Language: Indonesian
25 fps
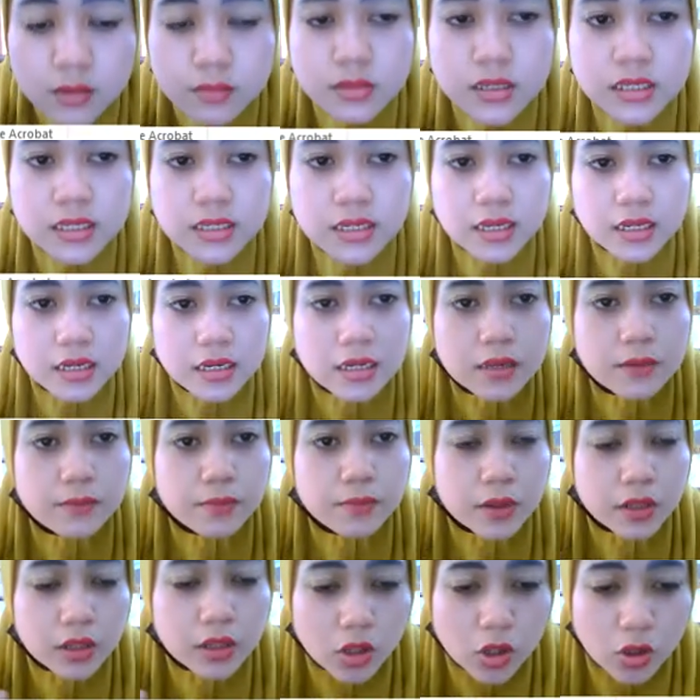menjadi
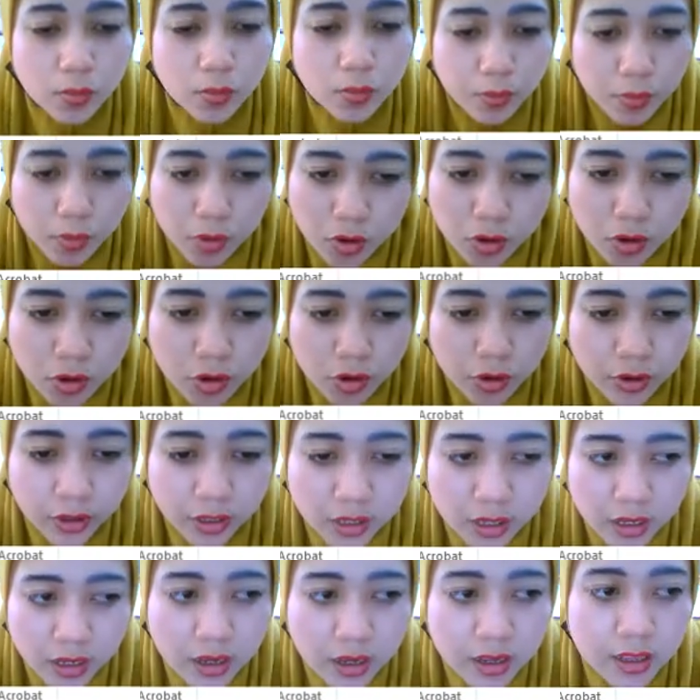empat kelompok,
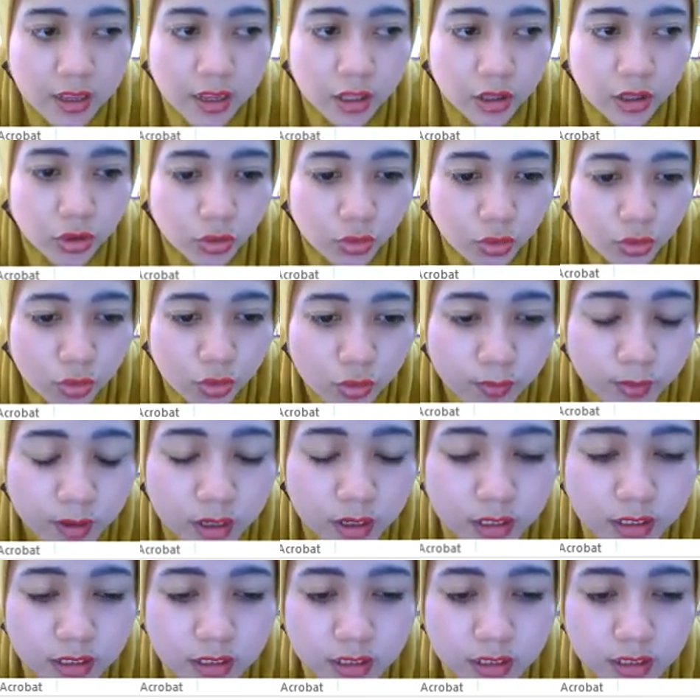ya, yaitu pada